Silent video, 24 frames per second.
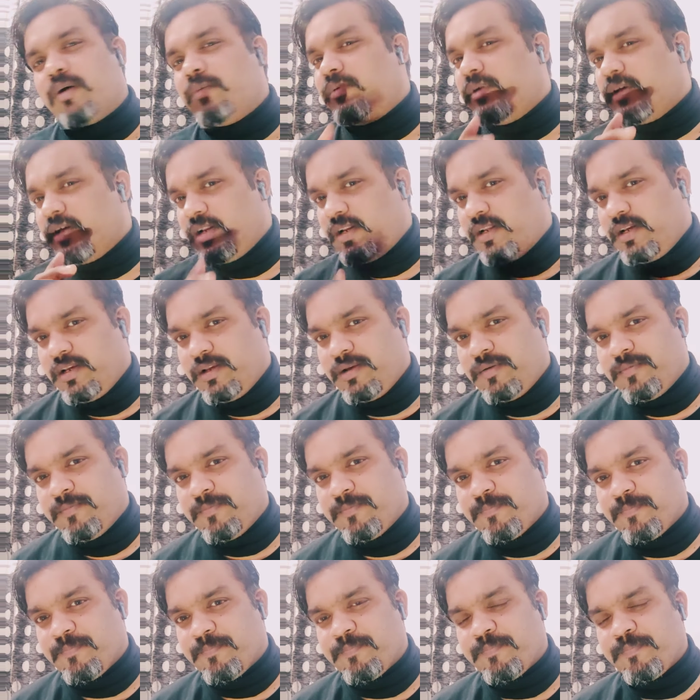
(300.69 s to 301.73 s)
आप डालें
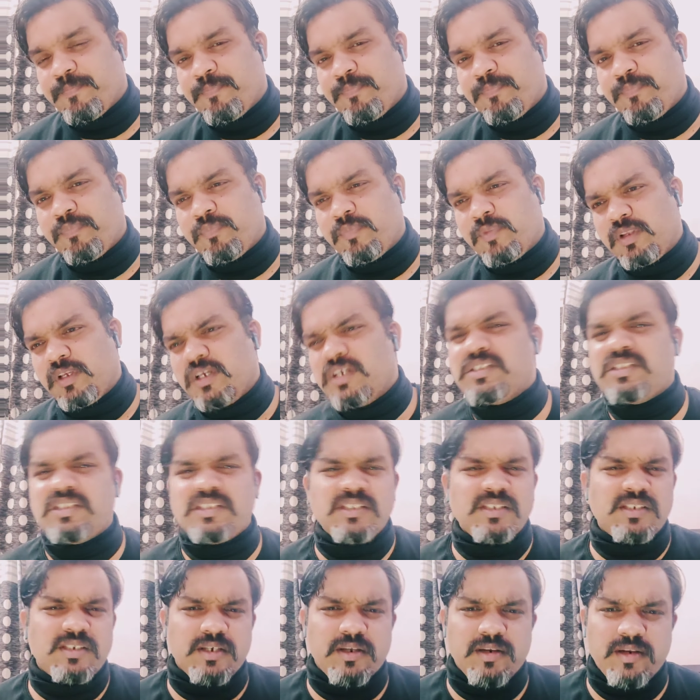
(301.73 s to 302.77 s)

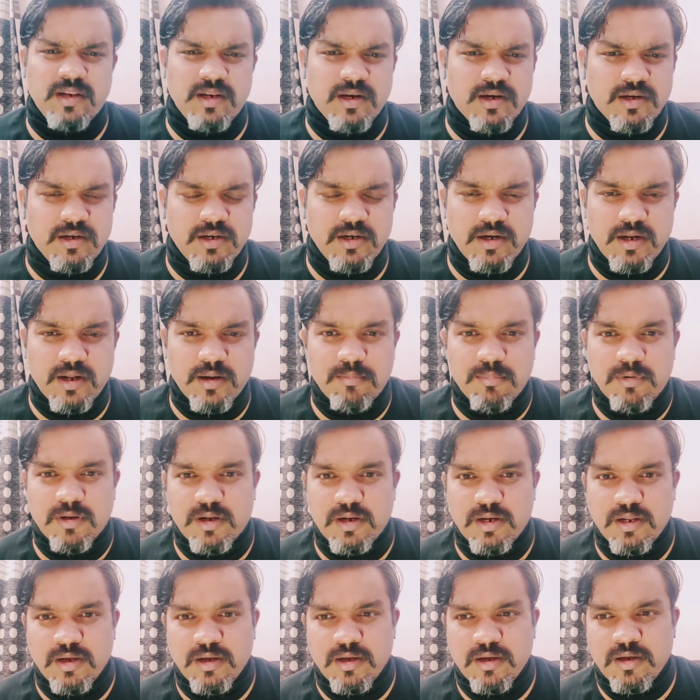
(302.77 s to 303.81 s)
किसी से रिलेटेड आप
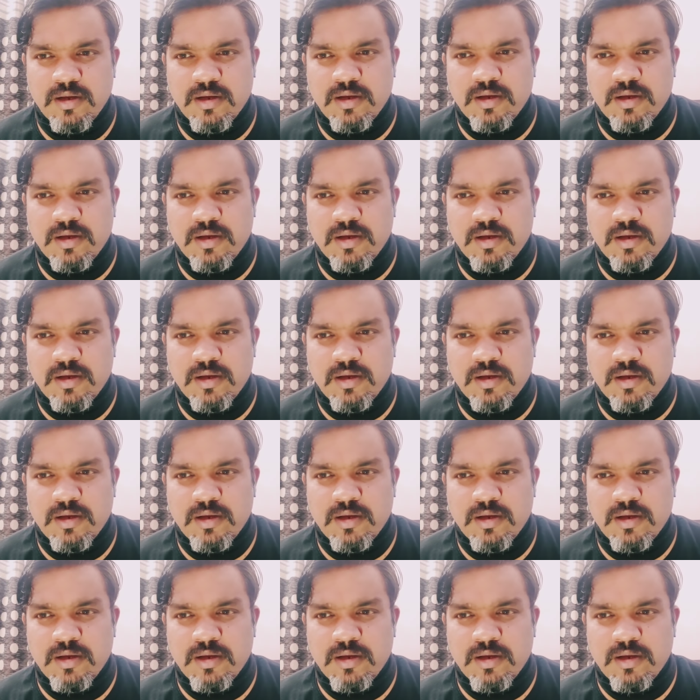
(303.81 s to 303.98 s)
डालें